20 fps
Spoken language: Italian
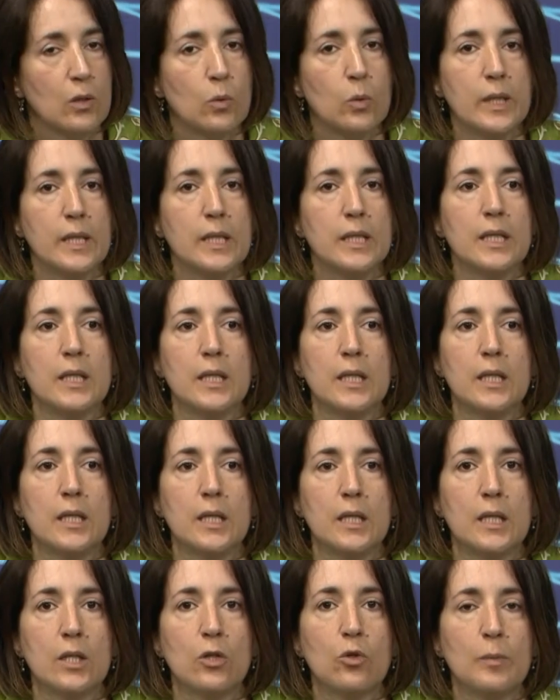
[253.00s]

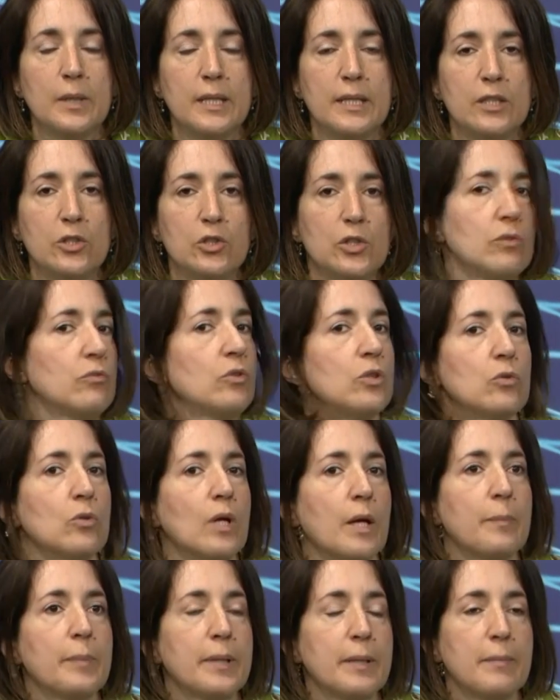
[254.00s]
quindi, come le dicevo, in
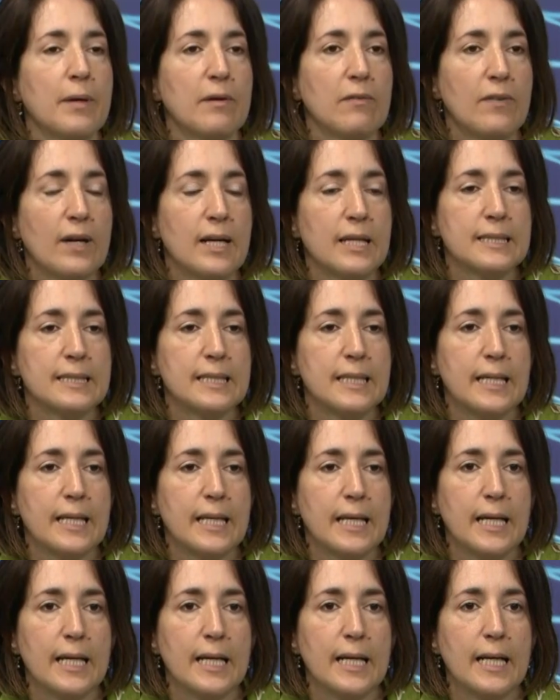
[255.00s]
una prima
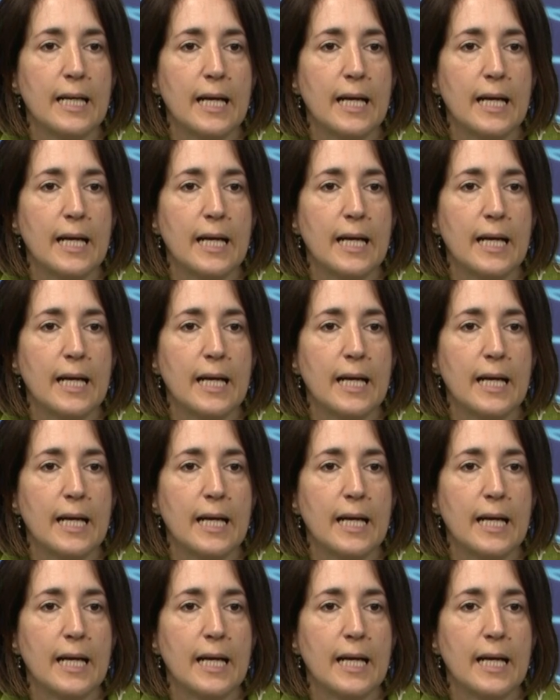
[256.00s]
fase eh,